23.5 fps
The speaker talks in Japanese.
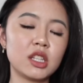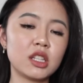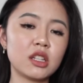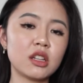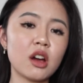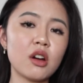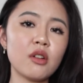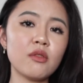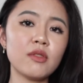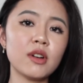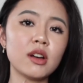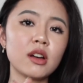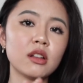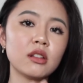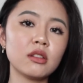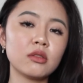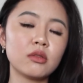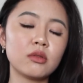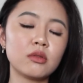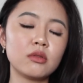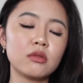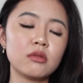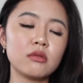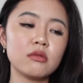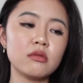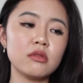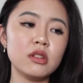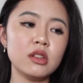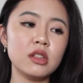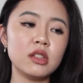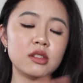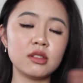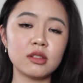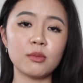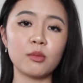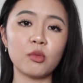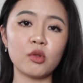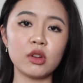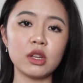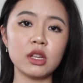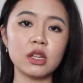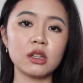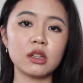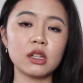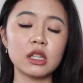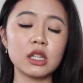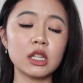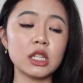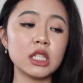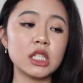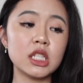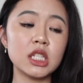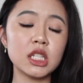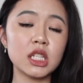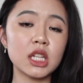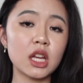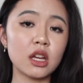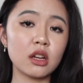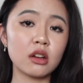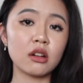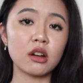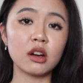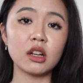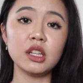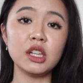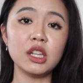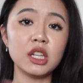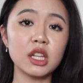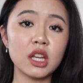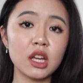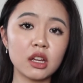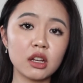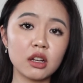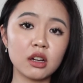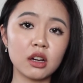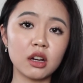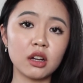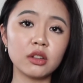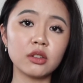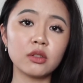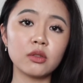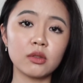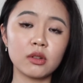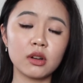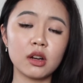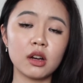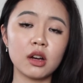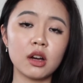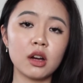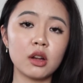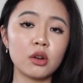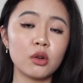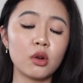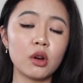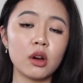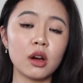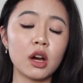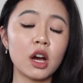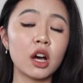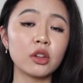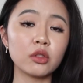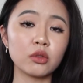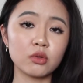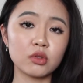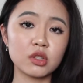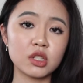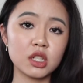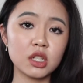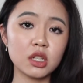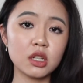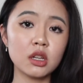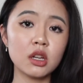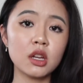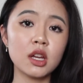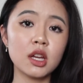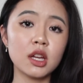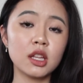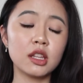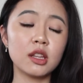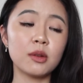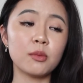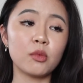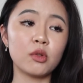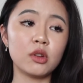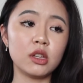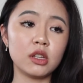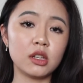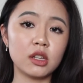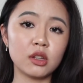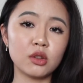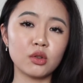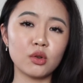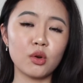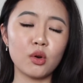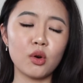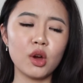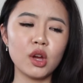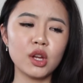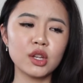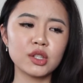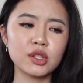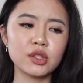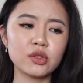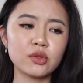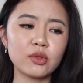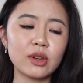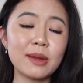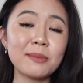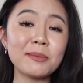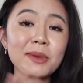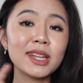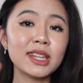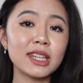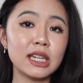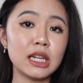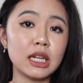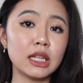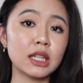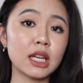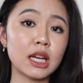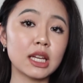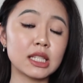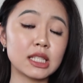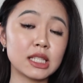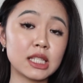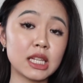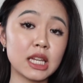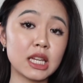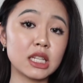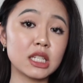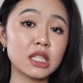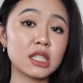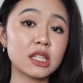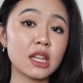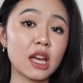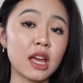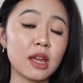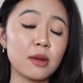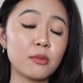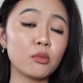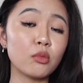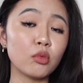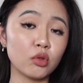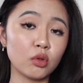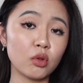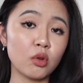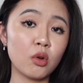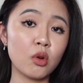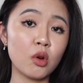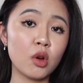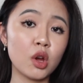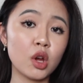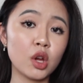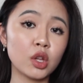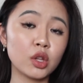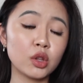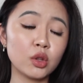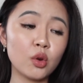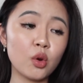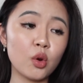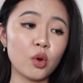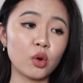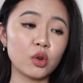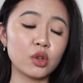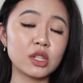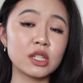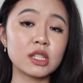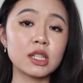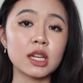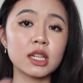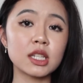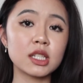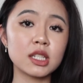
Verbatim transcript: 期間はいつでもいい1年間2年間とかあは半年でもいいけどそれまでに達成したいものの写